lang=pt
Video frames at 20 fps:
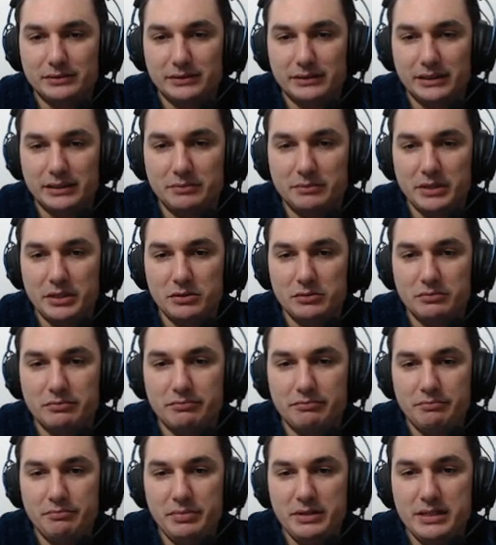É meio
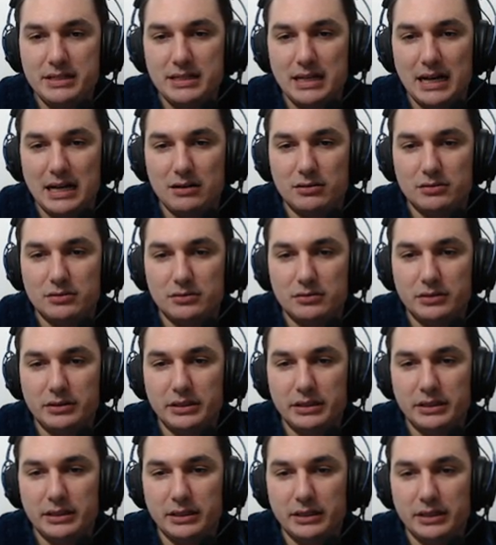bizarro o
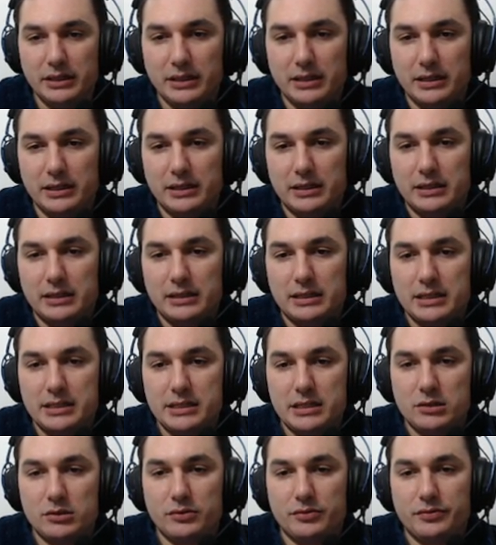que está sendo